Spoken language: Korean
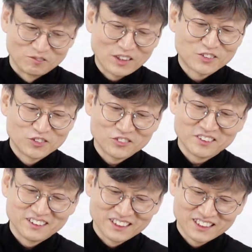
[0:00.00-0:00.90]
맥주는
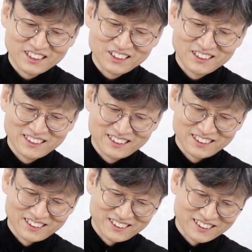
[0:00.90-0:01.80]
역시
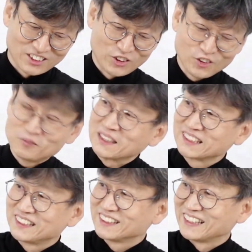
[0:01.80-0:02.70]
기로
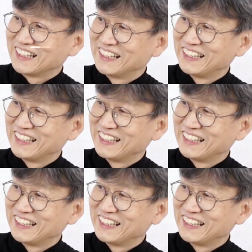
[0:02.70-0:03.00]
마시는 거야.